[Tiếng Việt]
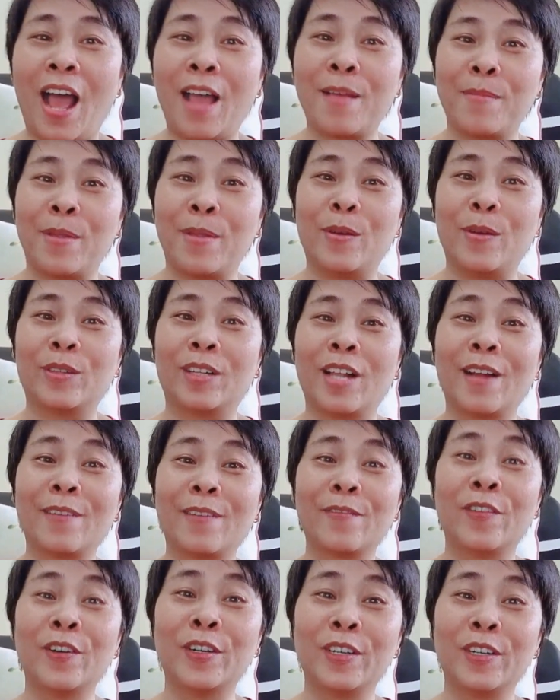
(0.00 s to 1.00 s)
ai biểu
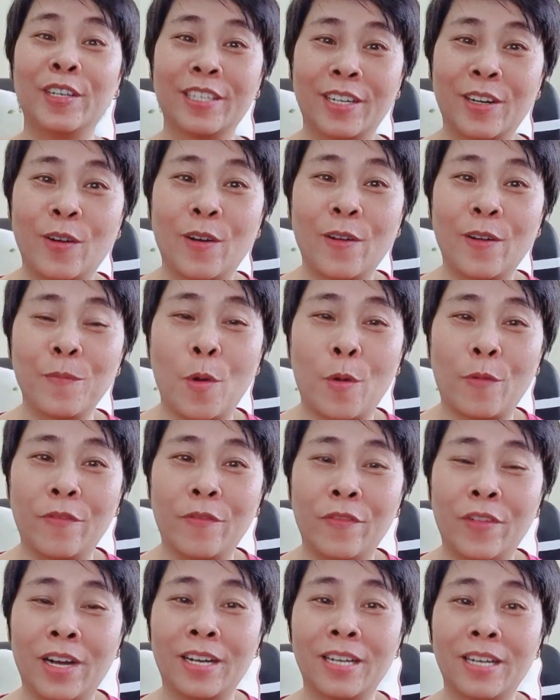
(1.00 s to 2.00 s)
tên phương có
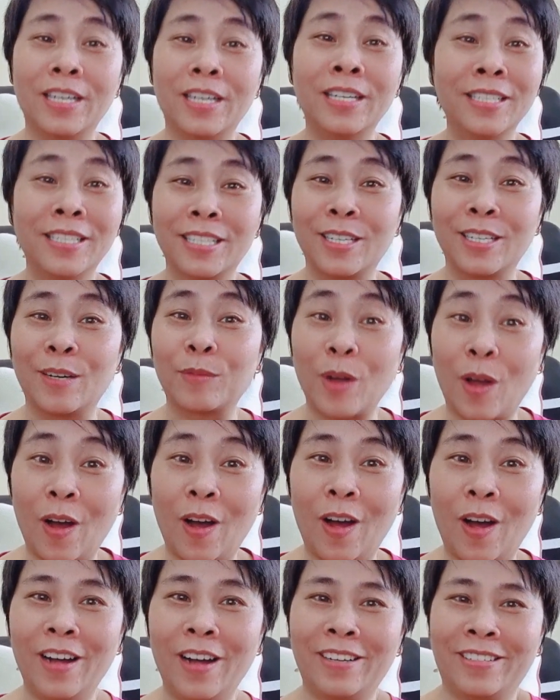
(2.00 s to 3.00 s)
một vận ương trong
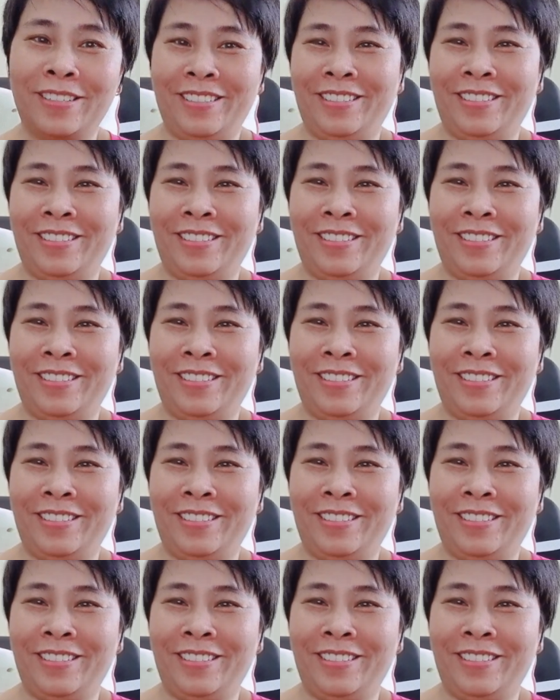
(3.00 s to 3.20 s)
đó